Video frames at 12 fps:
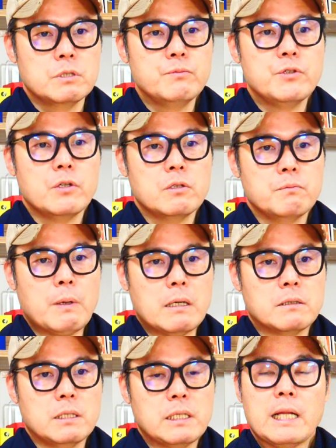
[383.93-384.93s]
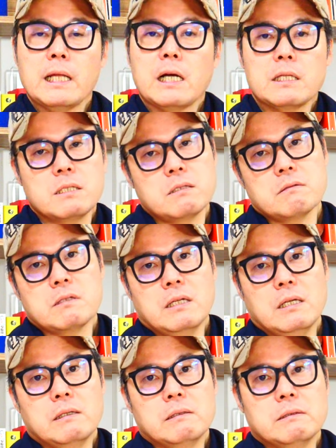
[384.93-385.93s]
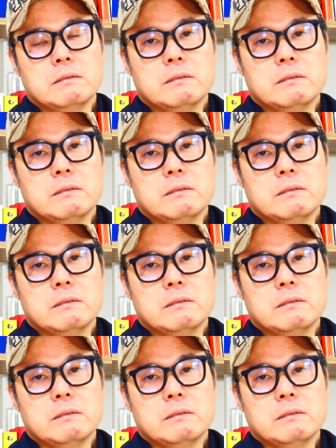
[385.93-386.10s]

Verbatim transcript: 심지어는 박근혜 탄핵까지 있었잖아요.